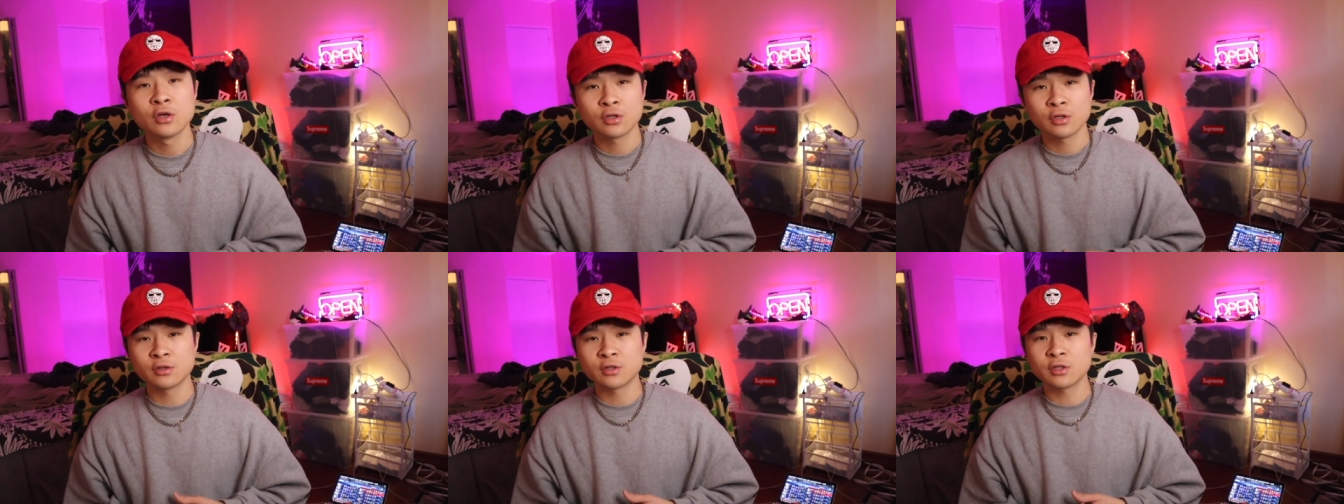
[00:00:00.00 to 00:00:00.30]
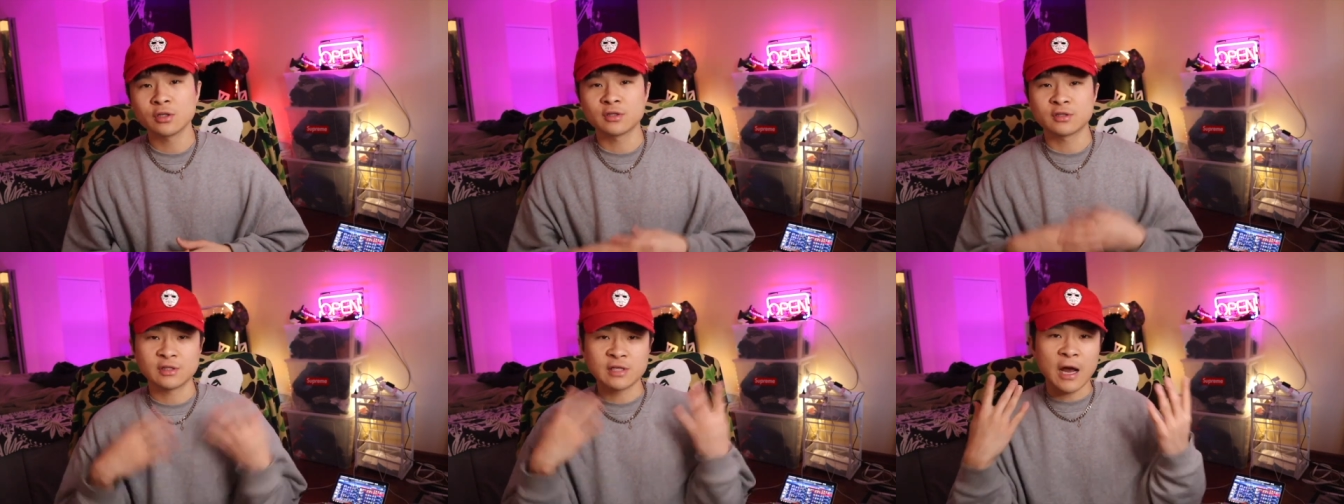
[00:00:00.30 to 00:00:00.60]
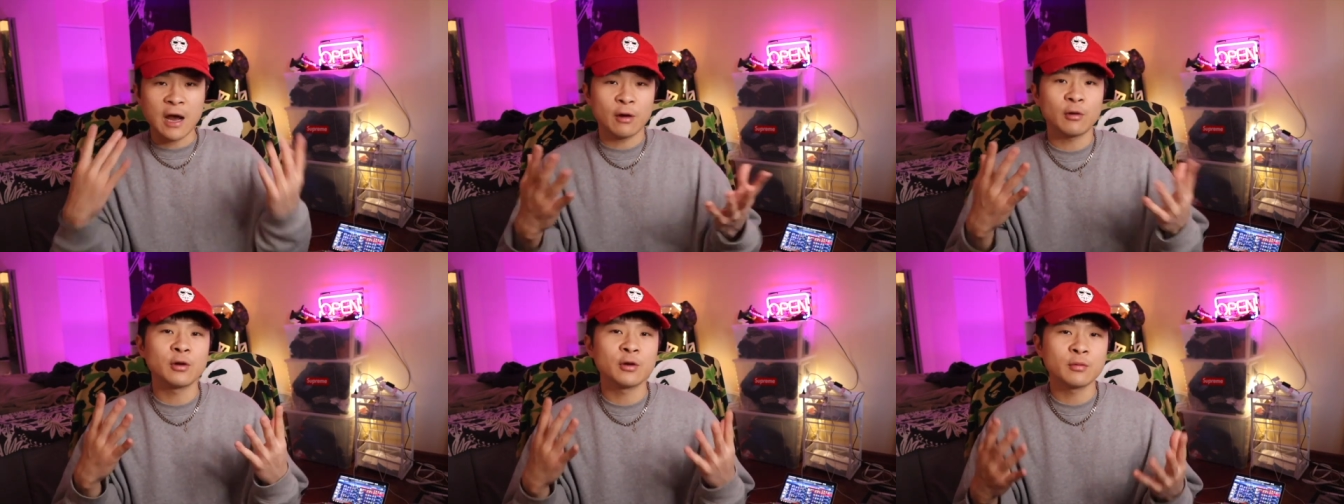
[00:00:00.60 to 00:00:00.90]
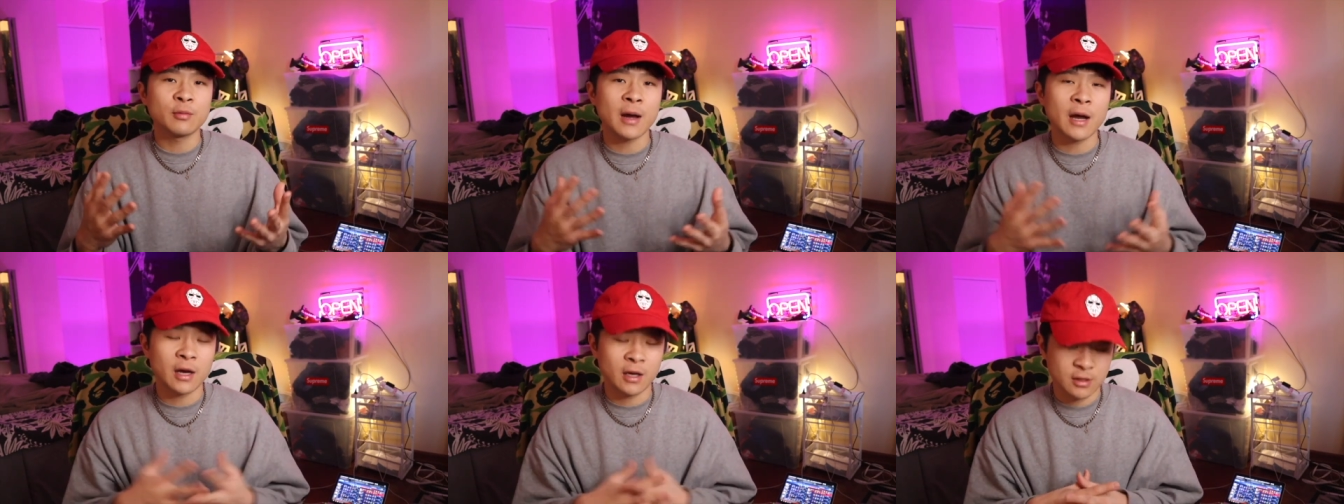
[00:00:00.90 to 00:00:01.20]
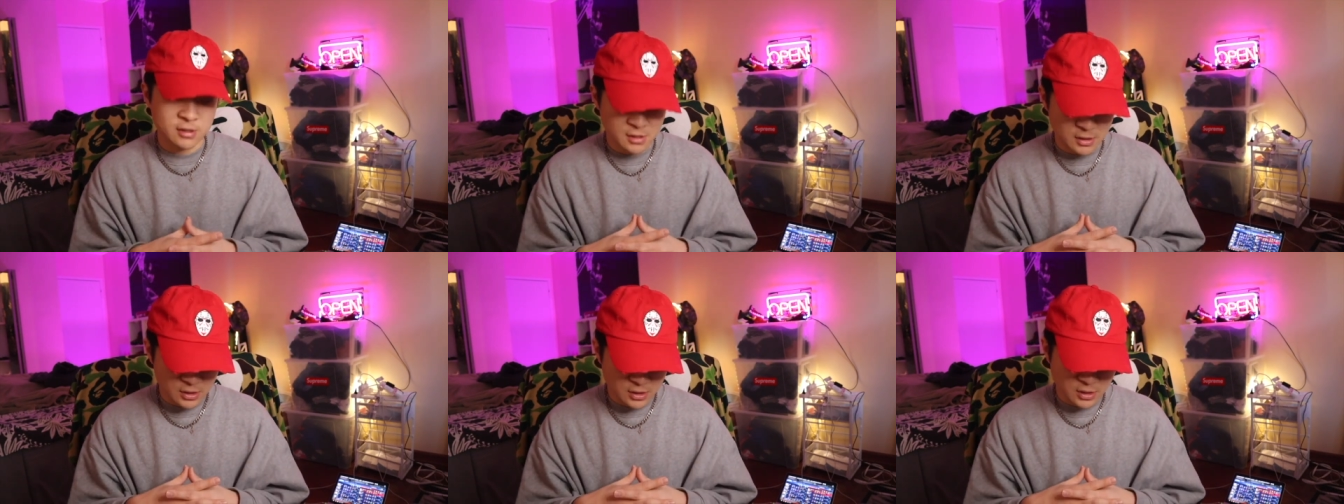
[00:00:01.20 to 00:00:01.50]
就是潮流嘛，
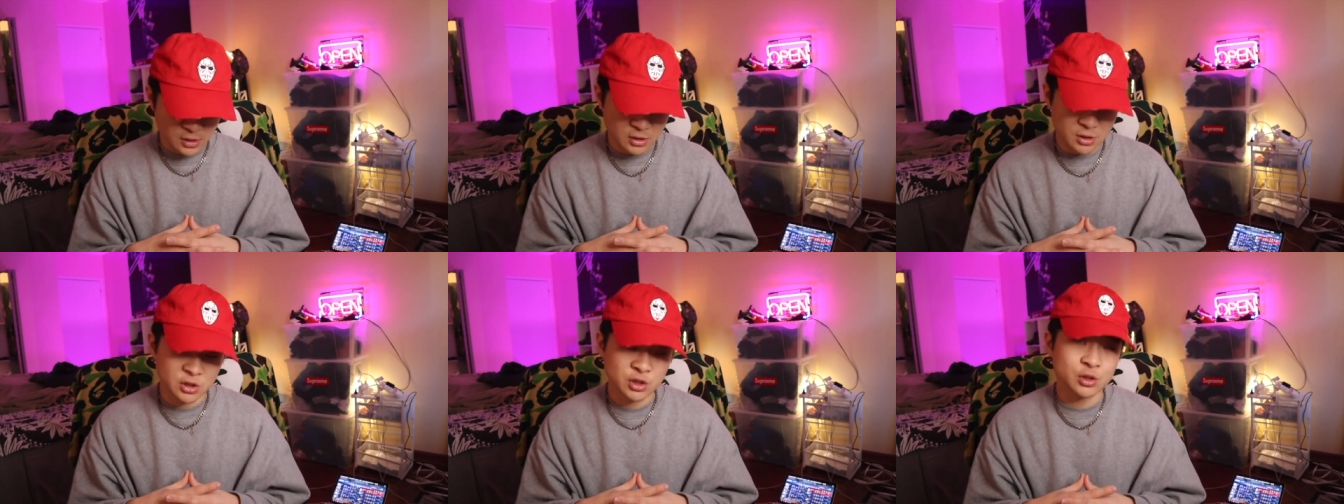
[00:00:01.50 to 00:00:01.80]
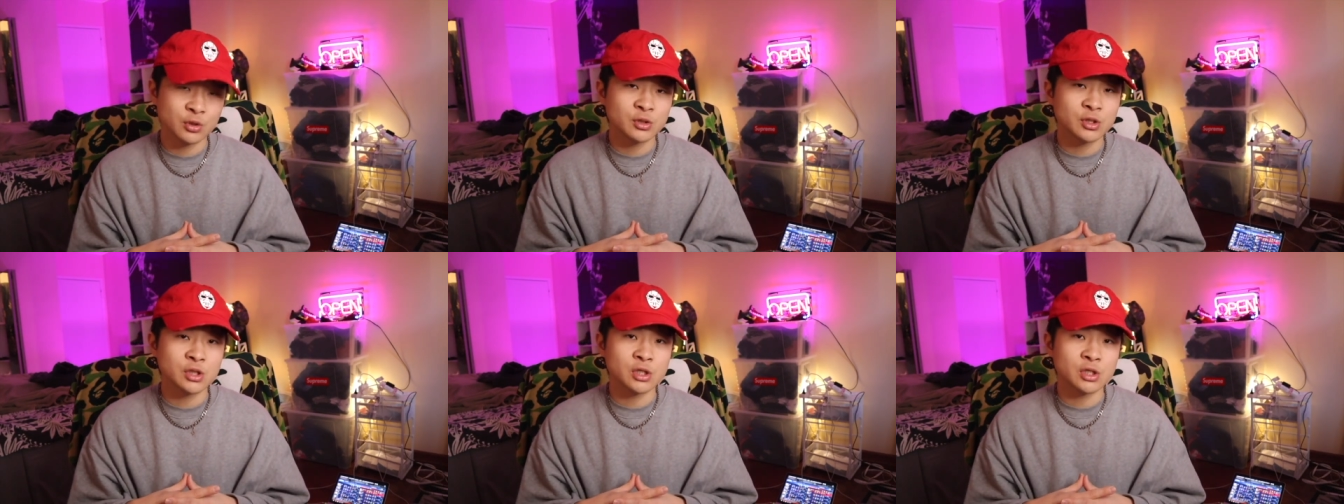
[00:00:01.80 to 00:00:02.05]
其实就